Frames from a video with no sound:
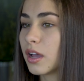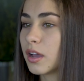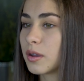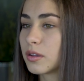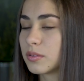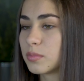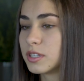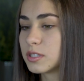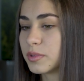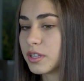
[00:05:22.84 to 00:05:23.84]
Да,
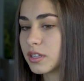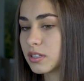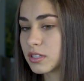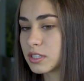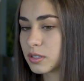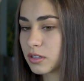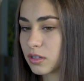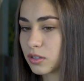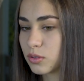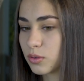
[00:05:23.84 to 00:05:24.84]
изменилось.
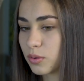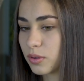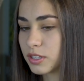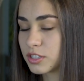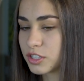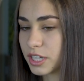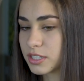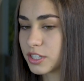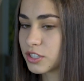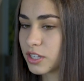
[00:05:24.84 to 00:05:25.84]
Э, ну,
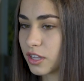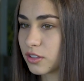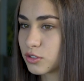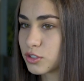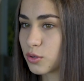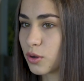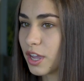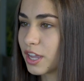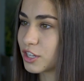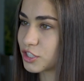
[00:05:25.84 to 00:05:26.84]
сейчас я считаю, что
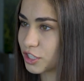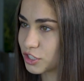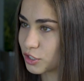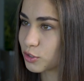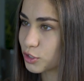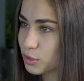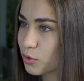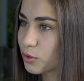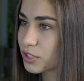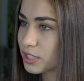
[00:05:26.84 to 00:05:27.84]
и женщины тоже
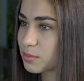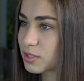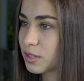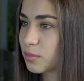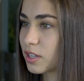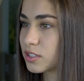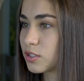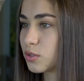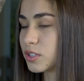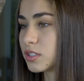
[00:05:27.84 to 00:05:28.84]
могут этим
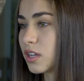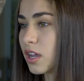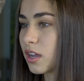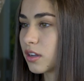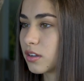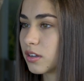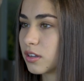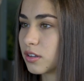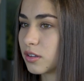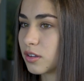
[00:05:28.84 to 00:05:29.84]
заниматься. То есть
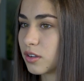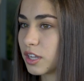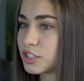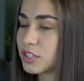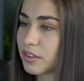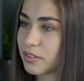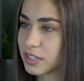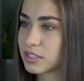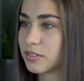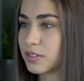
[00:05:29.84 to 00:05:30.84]
э, от
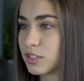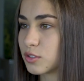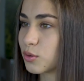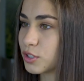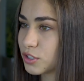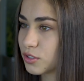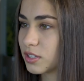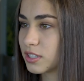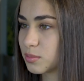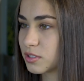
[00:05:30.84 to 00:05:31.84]
человека зависит, хочет
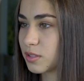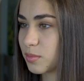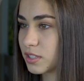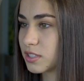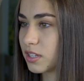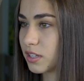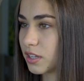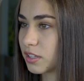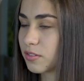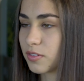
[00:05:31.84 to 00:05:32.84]
он этим заниматься или
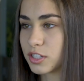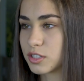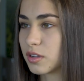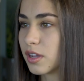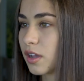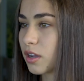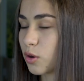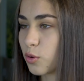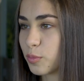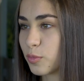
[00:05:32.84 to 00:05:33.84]
нет, неважно,
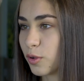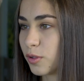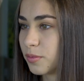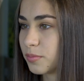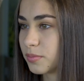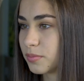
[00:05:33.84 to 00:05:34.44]
какой пол.